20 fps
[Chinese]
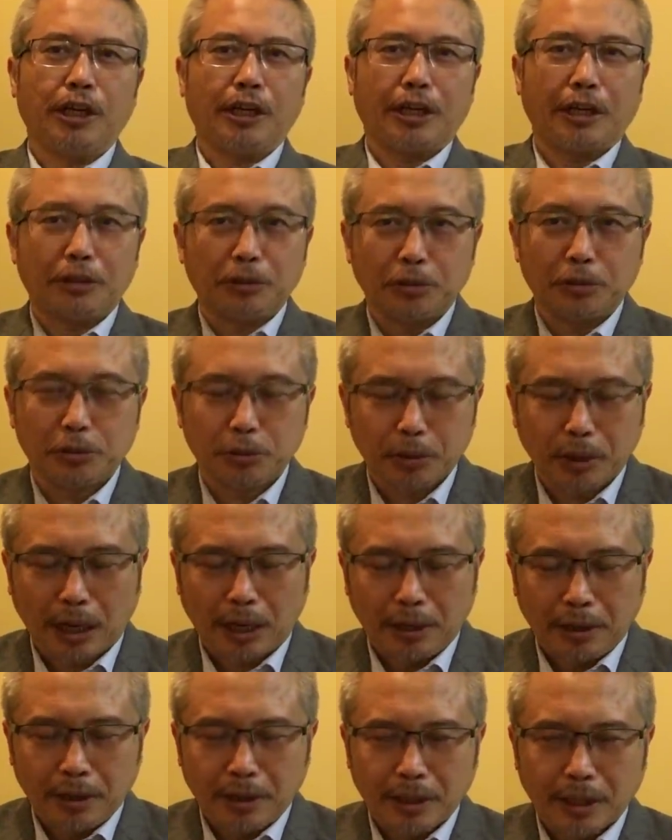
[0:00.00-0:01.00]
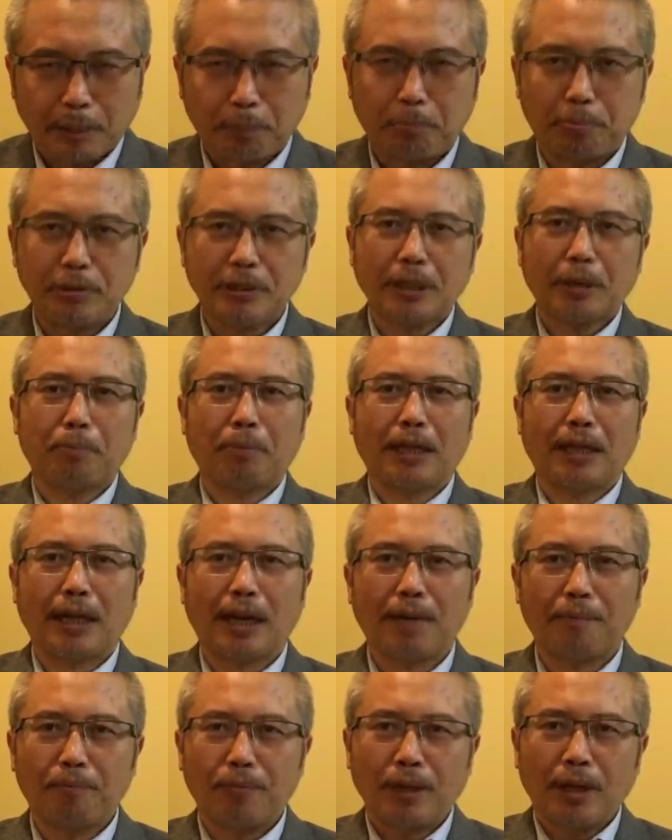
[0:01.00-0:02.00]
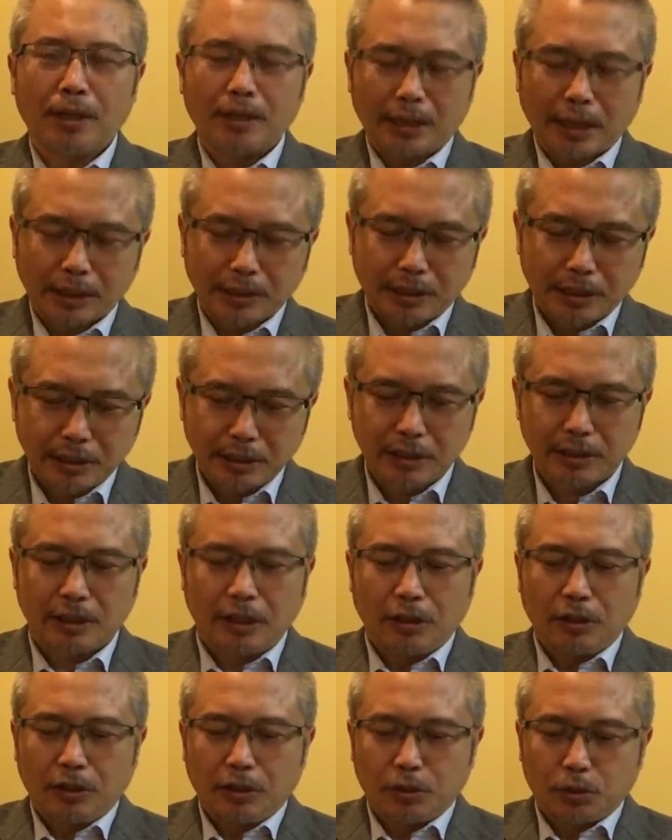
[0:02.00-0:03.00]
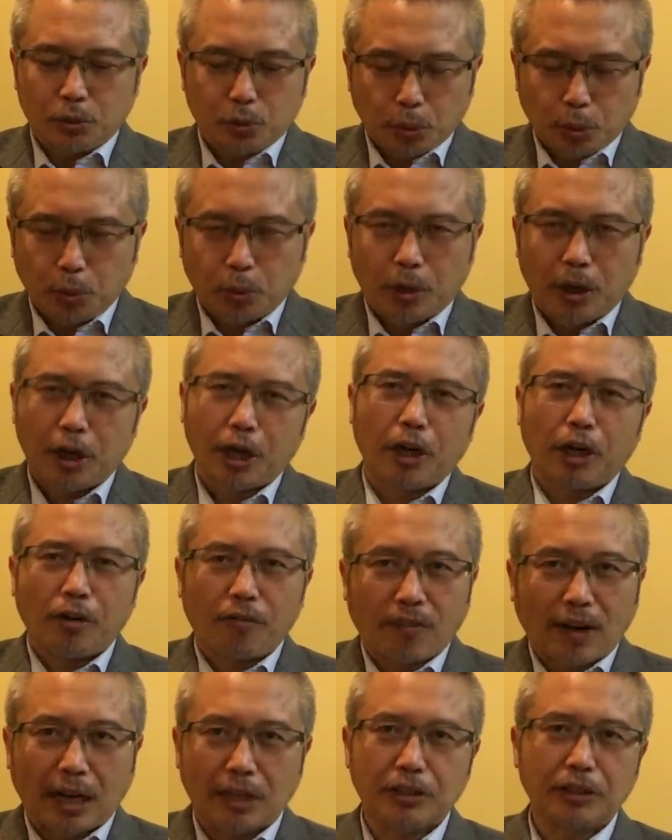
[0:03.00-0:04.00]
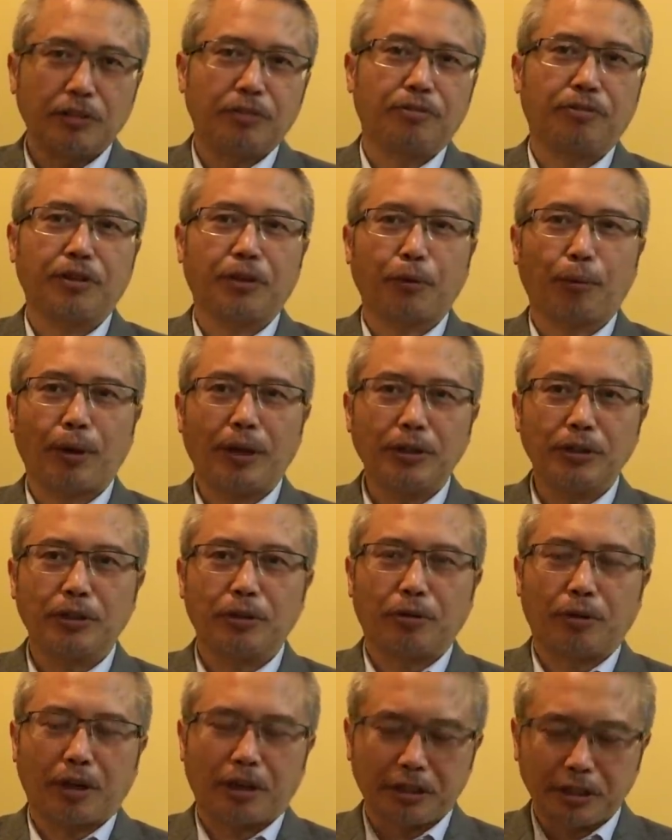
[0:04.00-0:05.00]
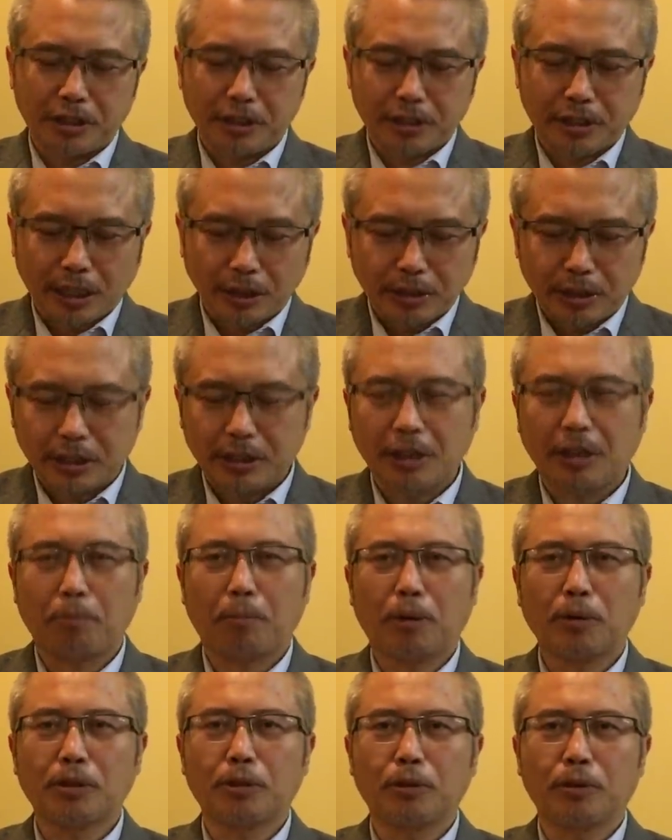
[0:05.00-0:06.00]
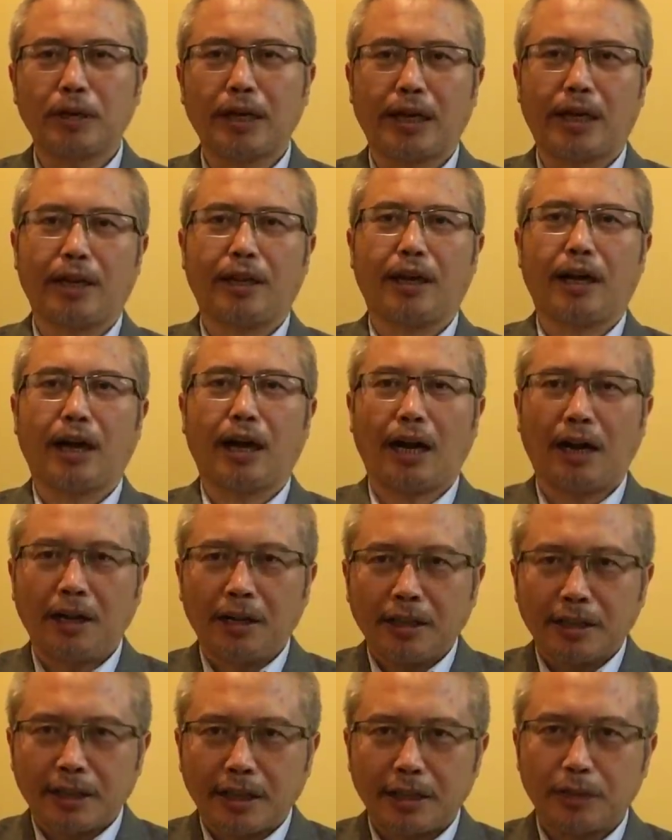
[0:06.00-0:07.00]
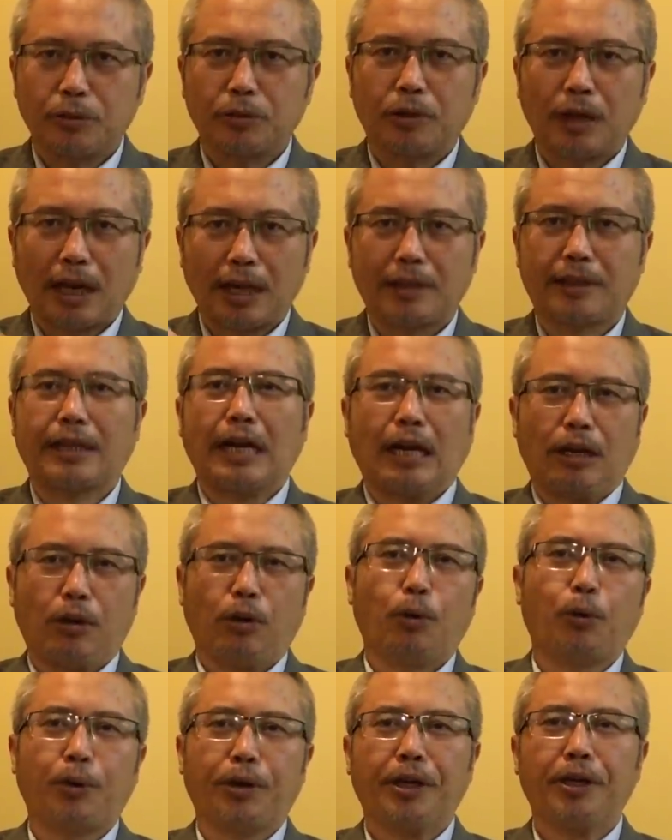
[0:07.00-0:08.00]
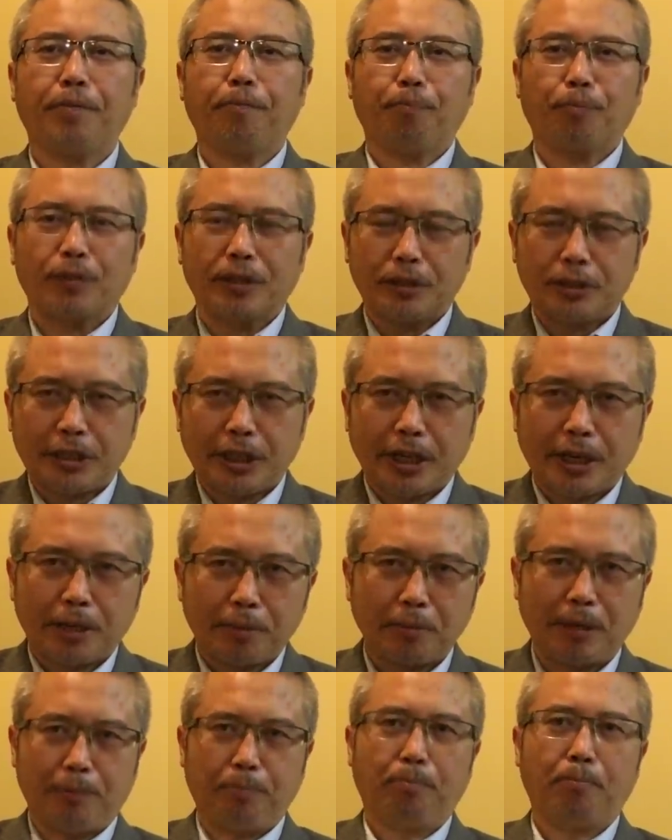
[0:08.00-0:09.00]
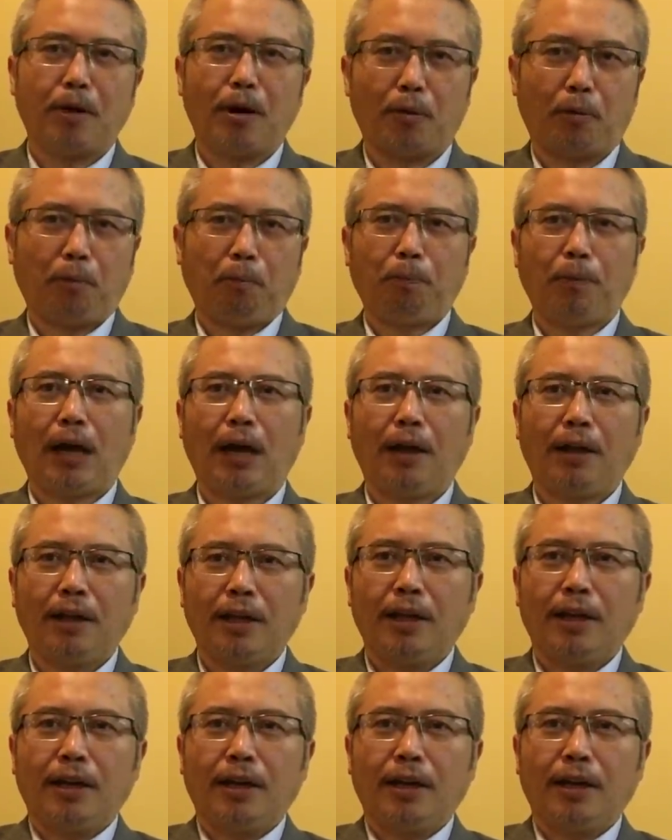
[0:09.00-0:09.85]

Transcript: 也就是说啊，他不再把他当成是中国合法政府的元首，而是当成像毛泽东那样的啊那种啊党魁 Chairman Mao 啊。